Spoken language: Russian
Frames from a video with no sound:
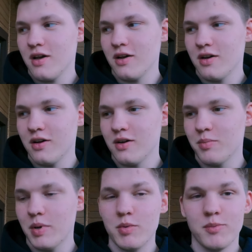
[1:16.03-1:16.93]
А,
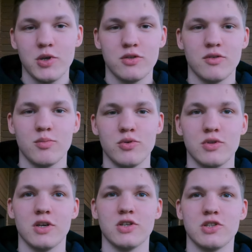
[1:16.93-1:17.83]
помимо этого будет,
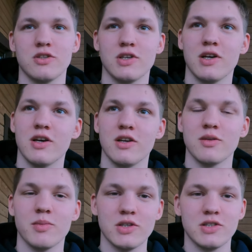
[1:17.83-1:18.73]
конечно, и
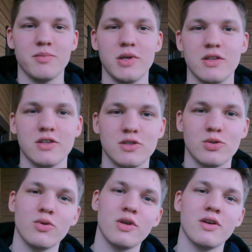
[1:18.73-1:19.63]
какая-то моя семейная
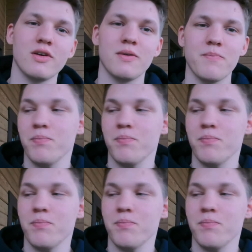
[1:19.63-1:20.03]
история